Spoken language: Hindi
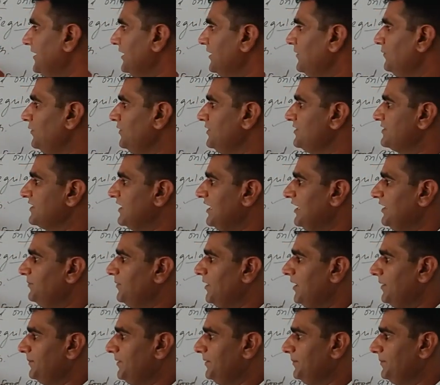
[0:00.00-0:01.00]
है वो इस लाइन में
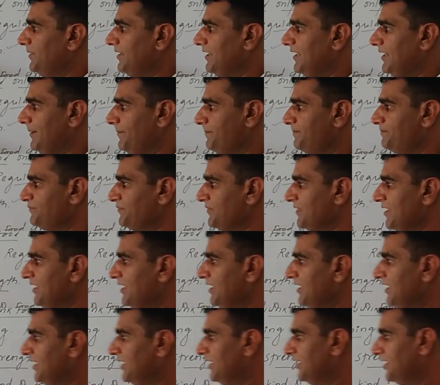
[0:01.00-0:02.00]
आपने पढ़ा
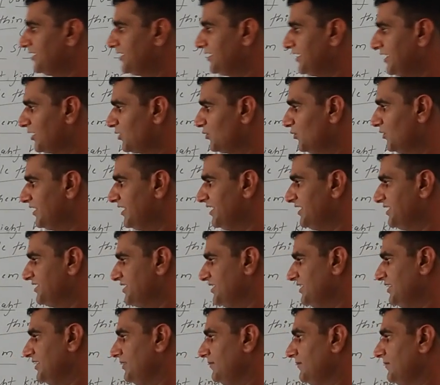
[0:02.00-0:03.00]

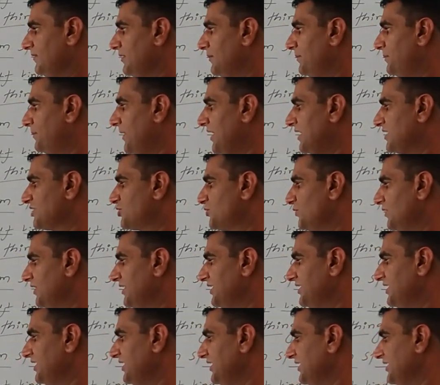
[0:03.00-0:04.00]
रेगुलरिटी
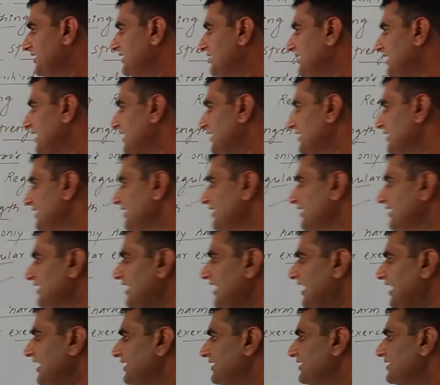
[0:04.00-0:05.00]
पंक्चुअलिटी टेकिंग
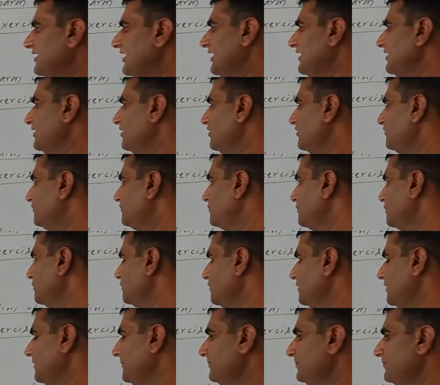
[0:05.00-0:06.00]
राइट काइंड ऑफ
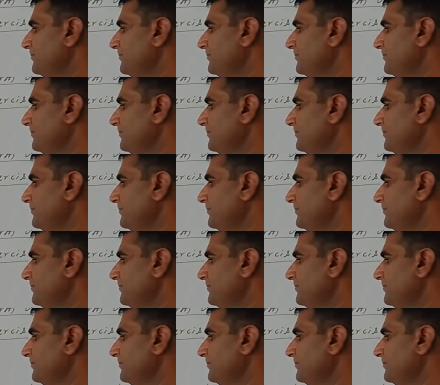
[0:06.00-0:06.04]
फूड